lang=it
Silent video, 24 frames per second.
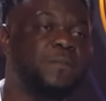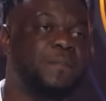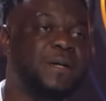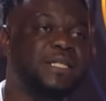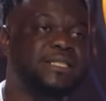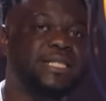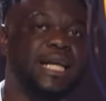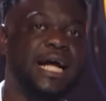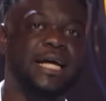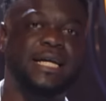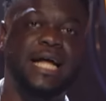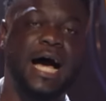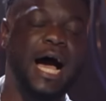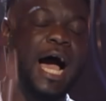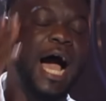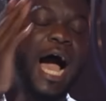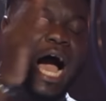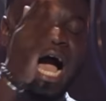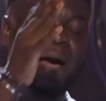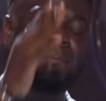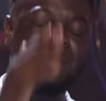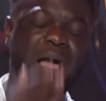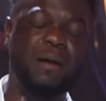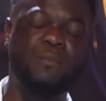per strada.
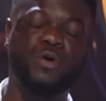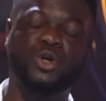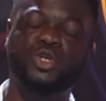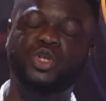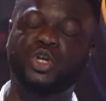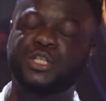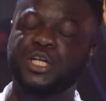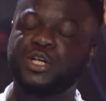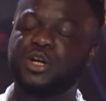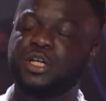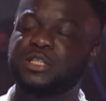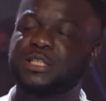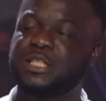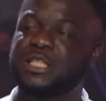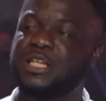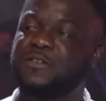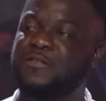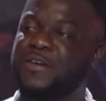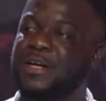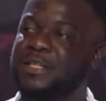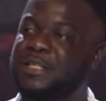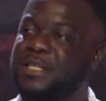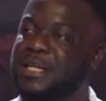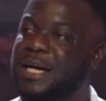Abbiamo tutti i nostri
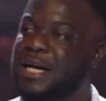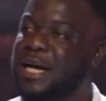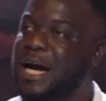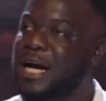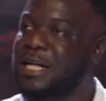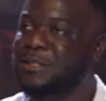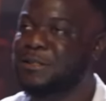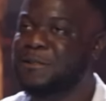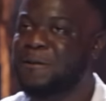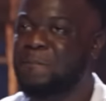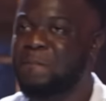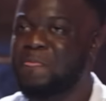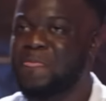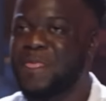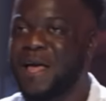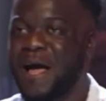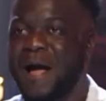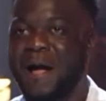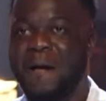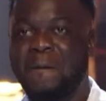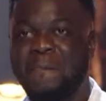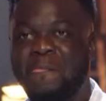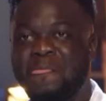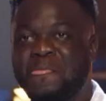difetti, ragazzi.
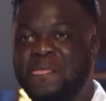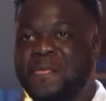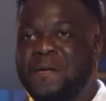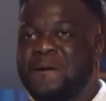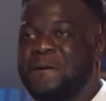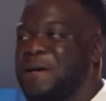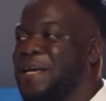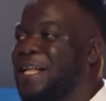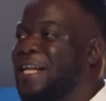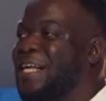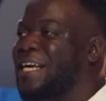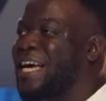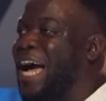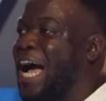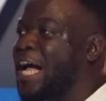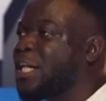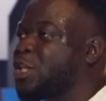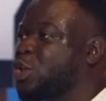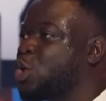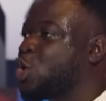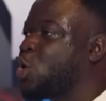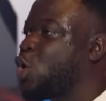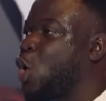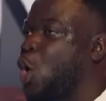Eh? Il
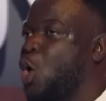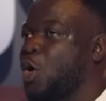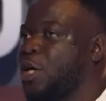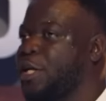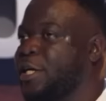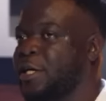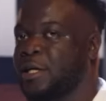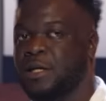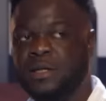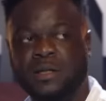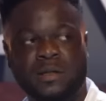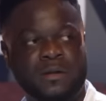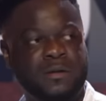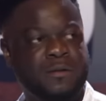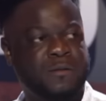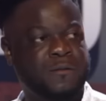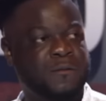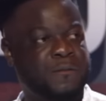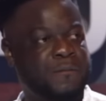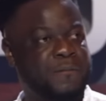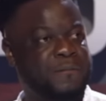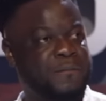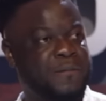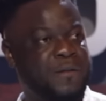cat calling.
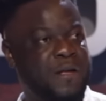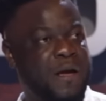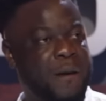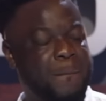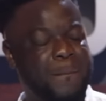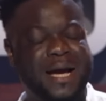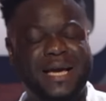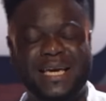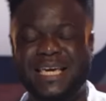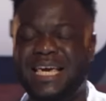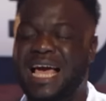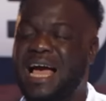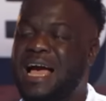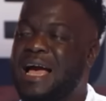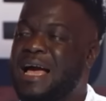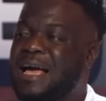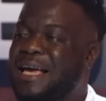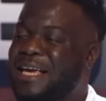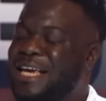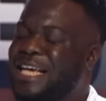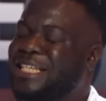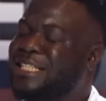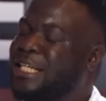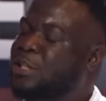Ma chi è,
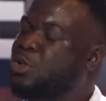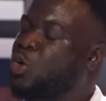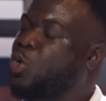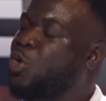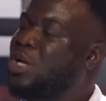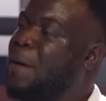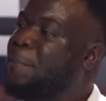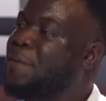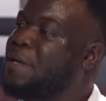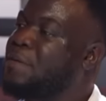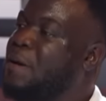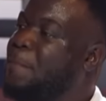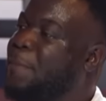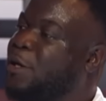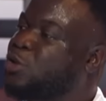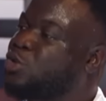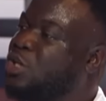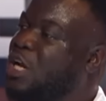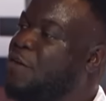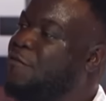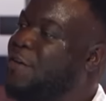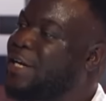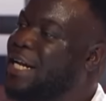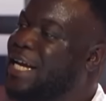chi è stata quella prima
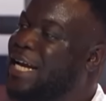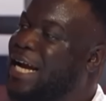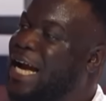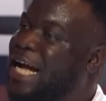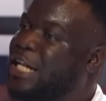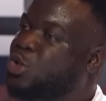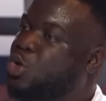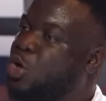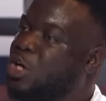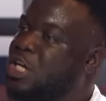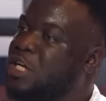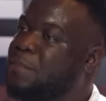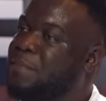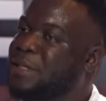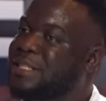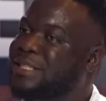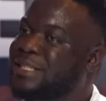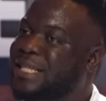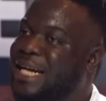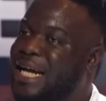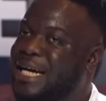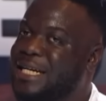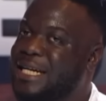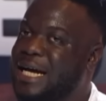persona a fare cat calling per
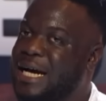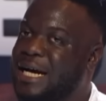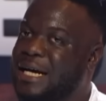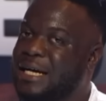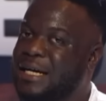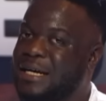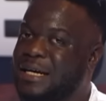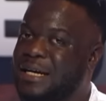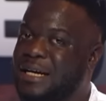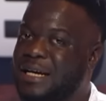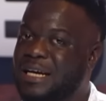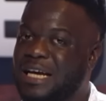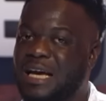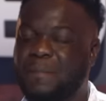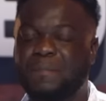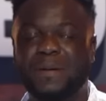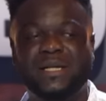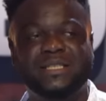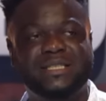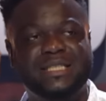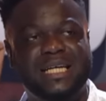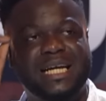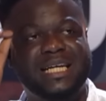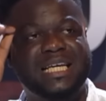strada e
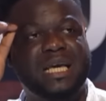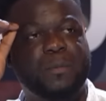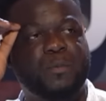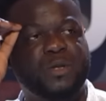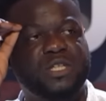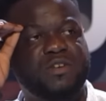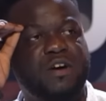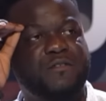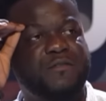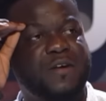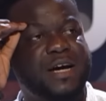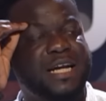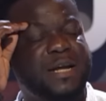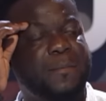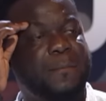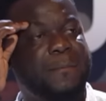pensare che poteva fare